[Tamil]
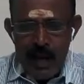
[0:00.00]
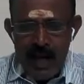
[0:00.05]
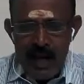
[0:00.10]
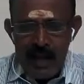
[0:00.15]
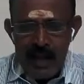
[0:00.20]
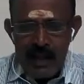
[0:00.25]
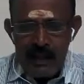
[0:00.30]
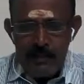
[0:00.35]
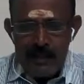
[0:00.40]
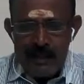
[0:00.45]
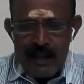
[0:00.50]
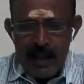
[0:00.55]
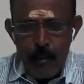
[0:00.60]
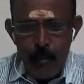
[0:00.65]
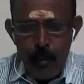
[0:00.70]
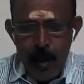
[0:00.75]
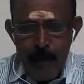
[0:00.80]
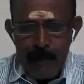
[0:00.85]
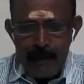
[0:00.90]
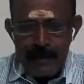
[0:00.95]

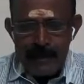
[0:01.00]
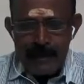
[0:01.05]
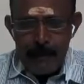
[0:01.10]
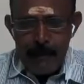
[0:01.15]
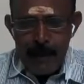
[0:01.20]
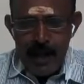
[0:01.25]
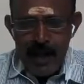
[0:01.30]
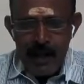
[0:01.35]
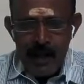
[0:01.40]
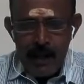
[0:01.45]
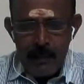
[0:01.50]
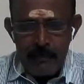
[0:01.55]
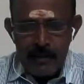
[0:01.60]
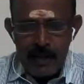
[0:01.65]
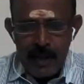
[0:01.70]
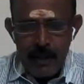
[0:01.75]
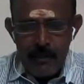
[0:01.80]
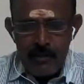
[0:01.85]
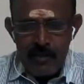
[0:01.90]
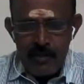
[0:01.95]
மாரகாதிபதியாகவும் அமைந்த மாரகம்
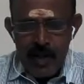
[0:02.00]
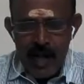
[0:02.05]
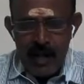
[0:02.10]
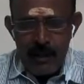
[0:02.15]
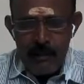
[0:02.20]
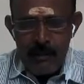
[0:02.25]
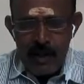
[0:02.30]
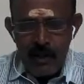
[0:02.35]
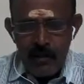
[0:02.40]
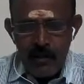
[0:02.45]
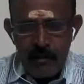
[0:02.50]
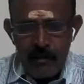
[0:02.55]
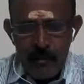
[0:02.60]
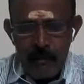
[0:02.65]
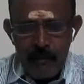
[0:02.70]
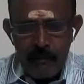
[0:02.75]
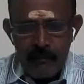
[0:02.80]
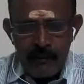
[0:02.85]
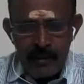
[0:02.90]
தரும் ஸ்தானமாகவும்